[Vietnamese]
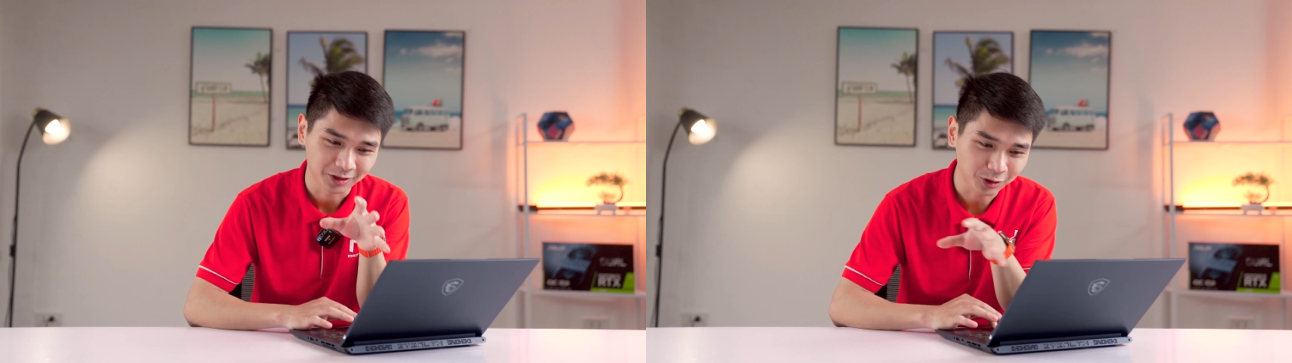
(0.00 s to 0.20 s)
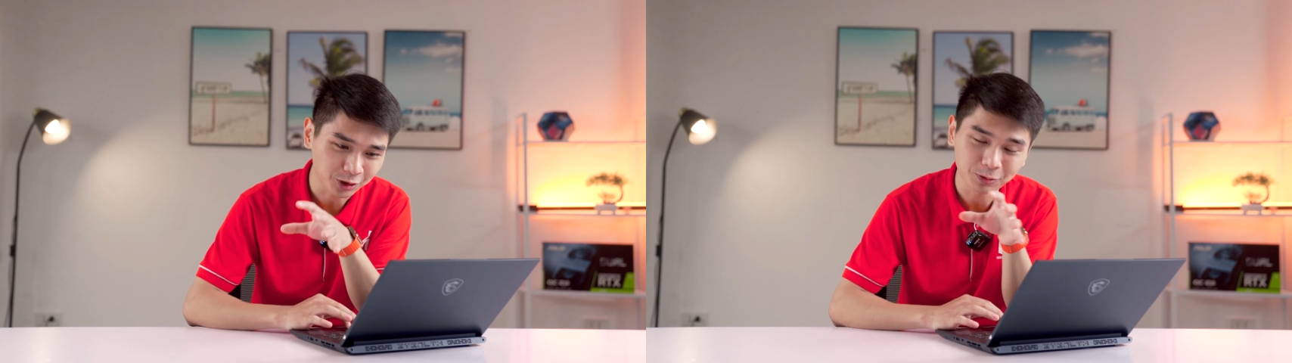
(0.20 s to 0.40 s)

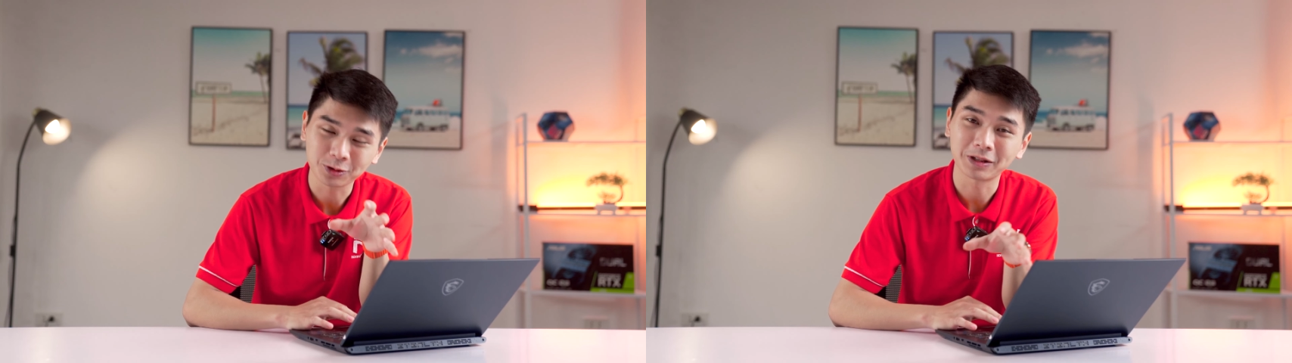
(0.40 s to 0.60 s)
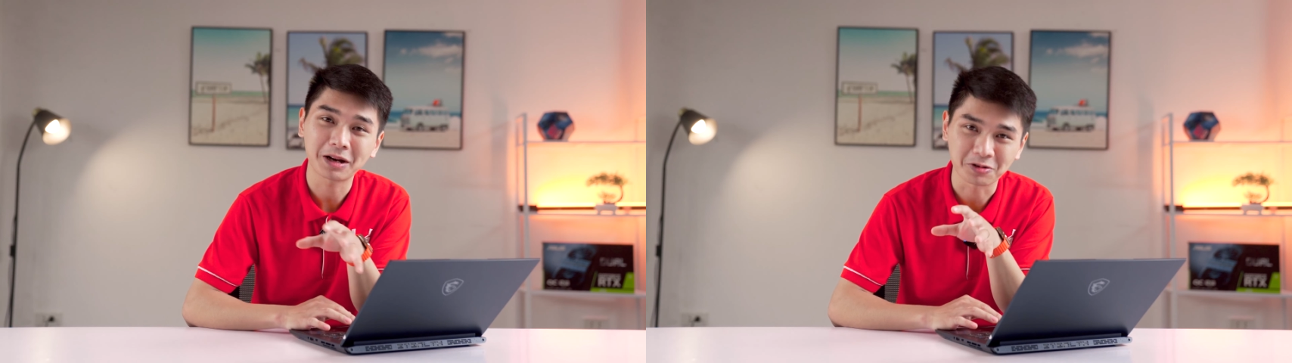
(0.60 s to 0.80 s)
nó cho
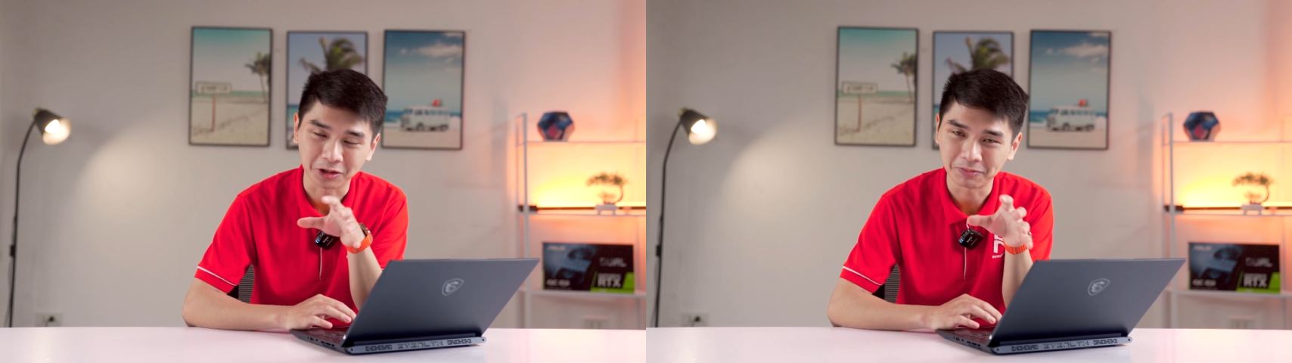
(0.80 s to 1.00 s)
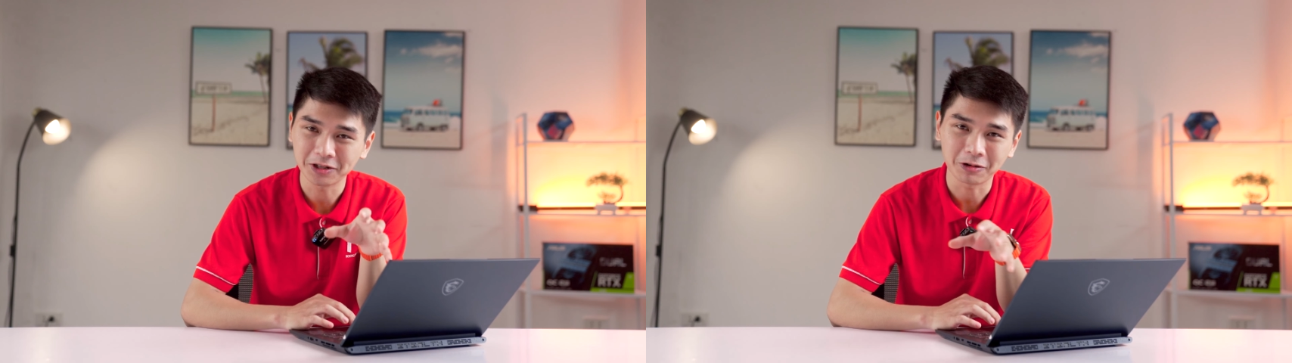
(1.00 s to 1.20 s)
chúng ta một
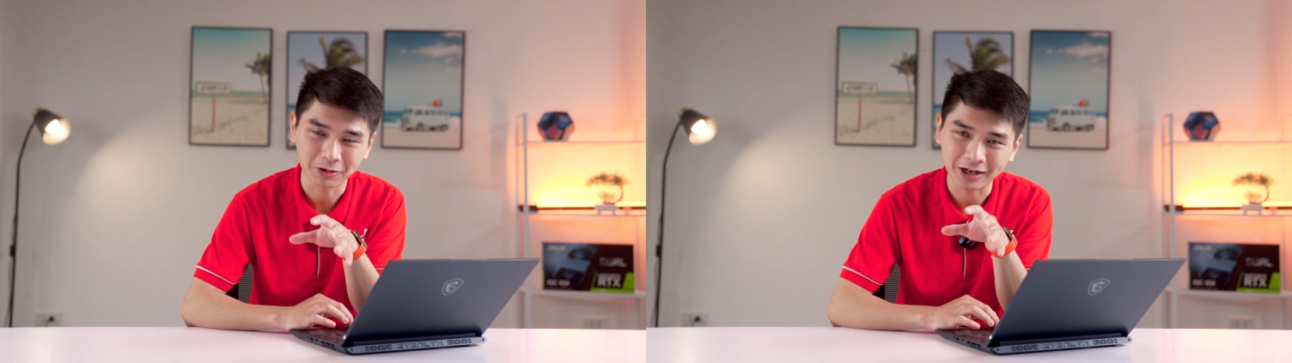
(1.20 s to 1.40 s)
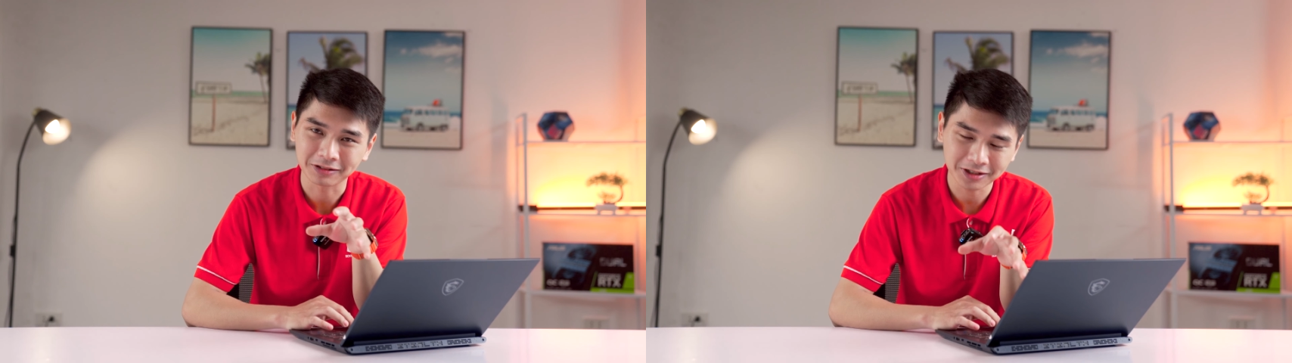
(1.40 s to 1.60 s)
cái mức hiệu
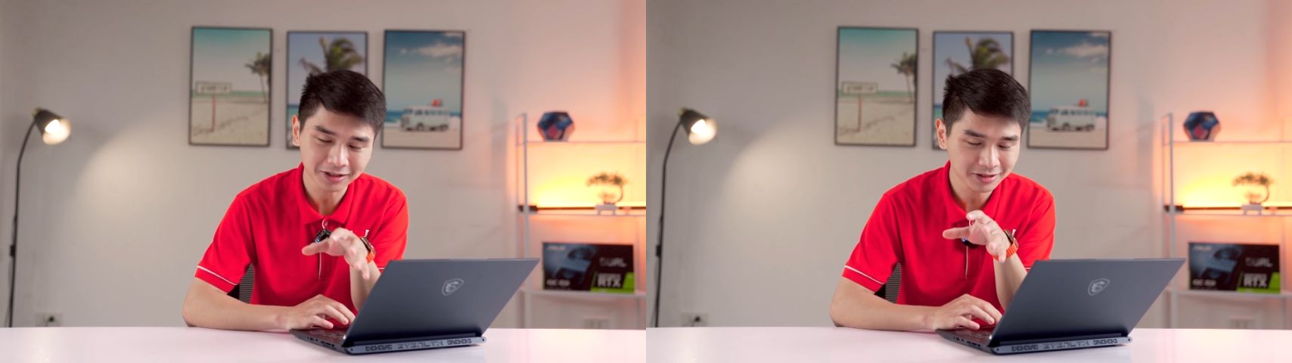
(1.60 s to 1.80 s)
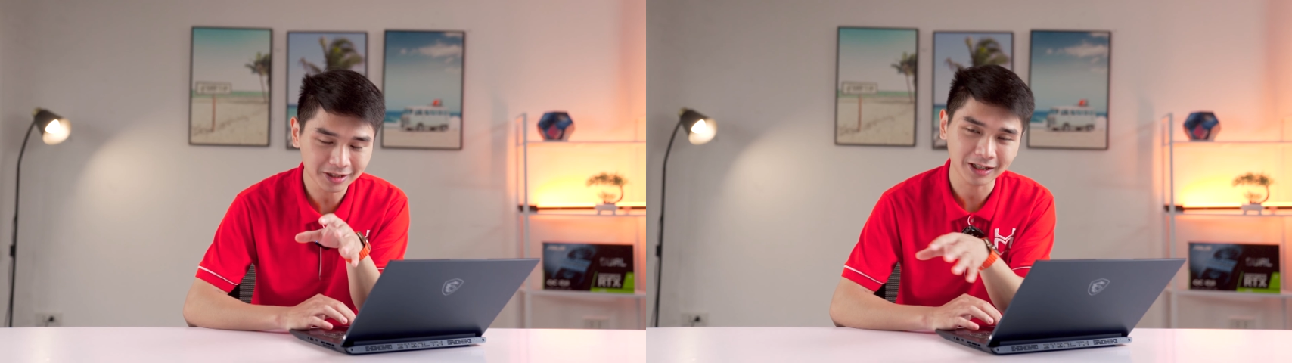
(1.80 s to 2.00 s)
năng rất
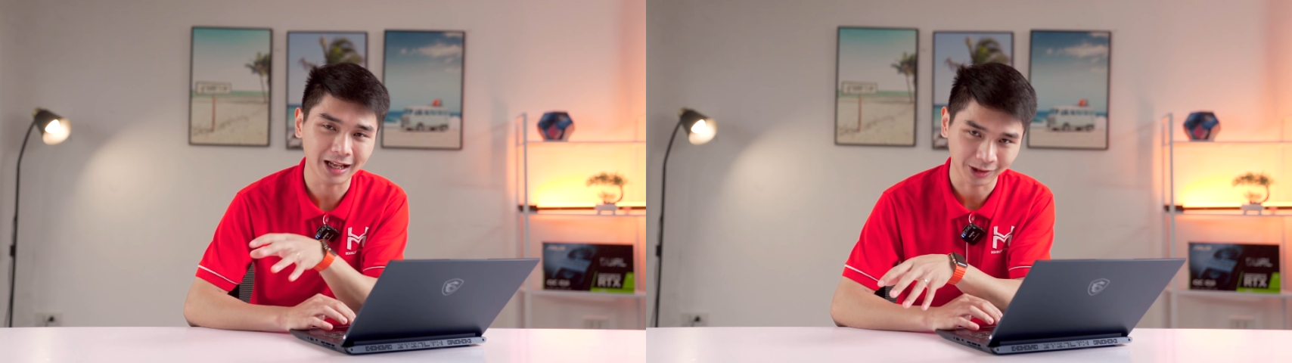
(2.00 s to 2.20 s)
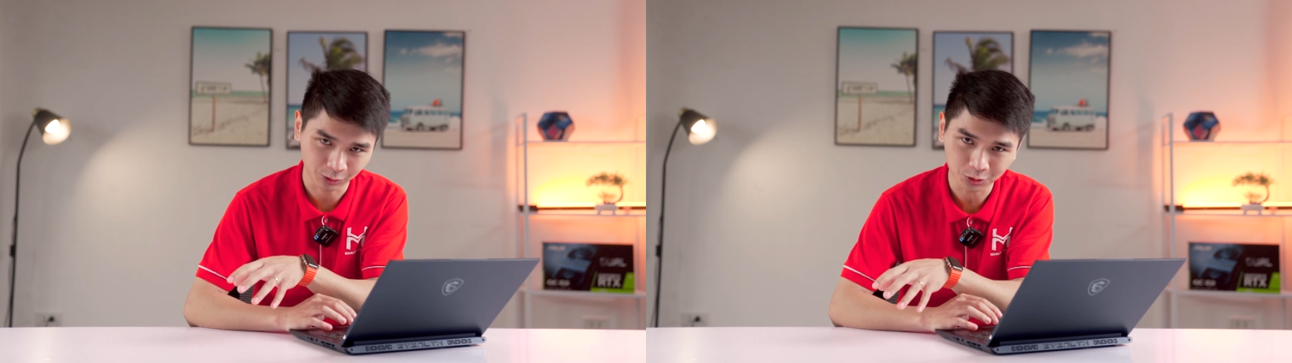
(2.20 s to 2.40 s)
rất
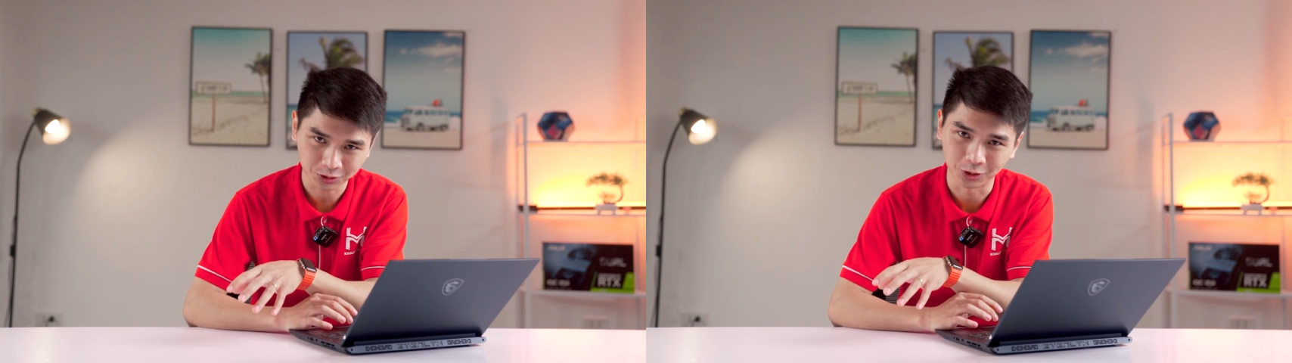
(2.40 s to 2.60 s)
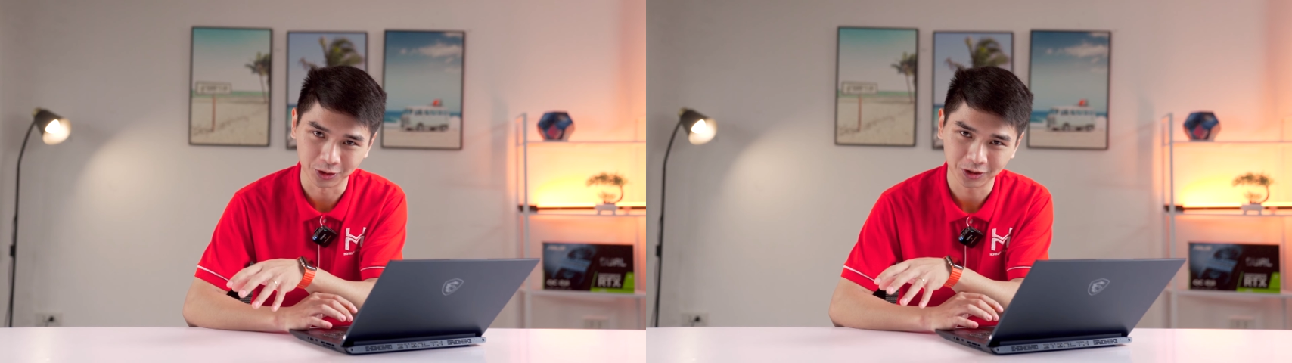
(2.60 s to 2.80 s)
là tốt
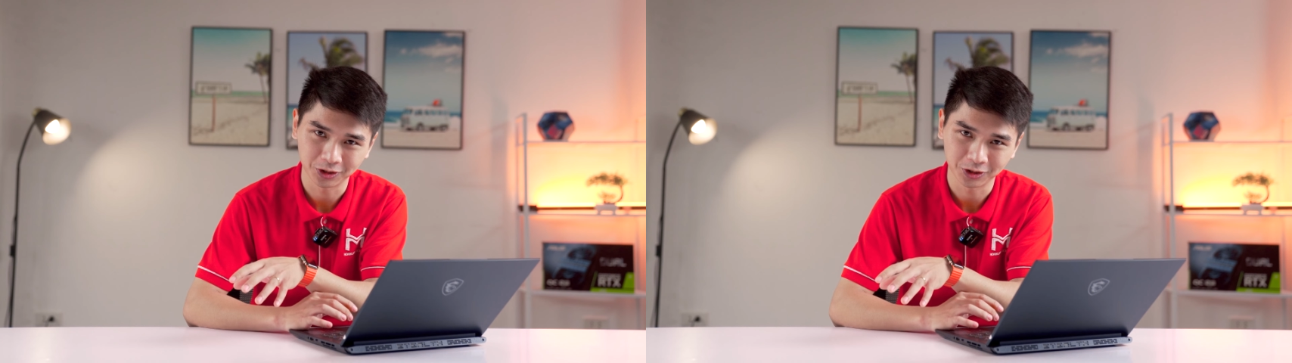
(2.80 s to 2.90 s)
rồi